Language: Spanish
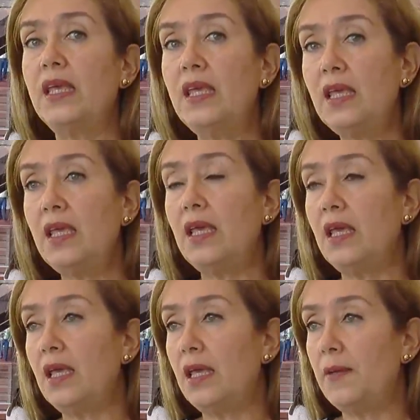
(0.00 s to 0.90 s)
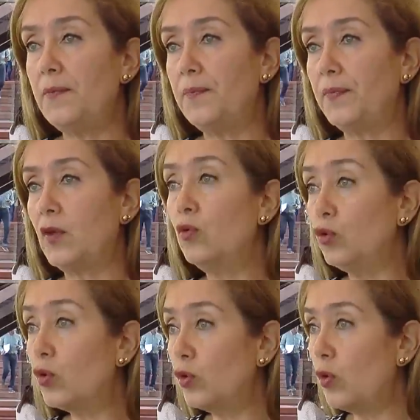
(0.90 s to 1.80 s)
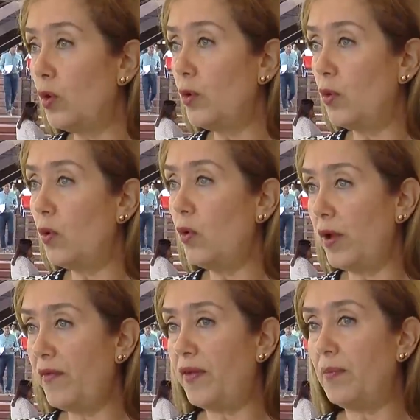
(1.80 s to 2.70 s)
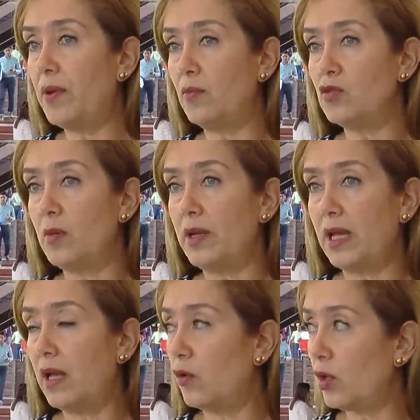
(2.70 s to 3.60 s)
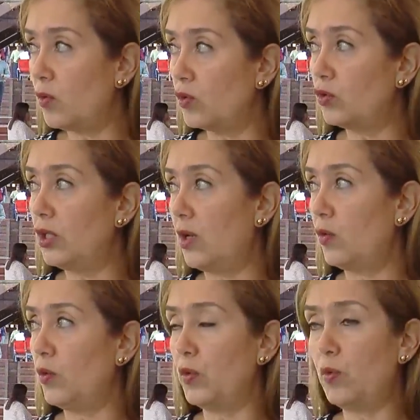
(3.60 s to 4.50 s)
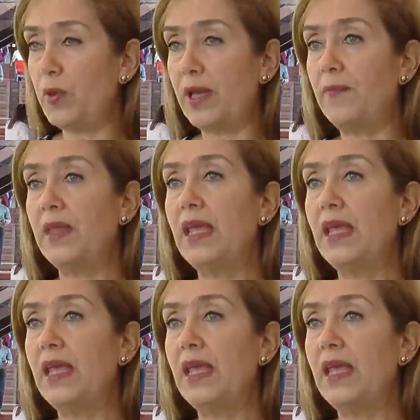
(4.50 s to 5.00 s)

y em, junto con WWF vamos a manejar los recursos de la Unión Europea.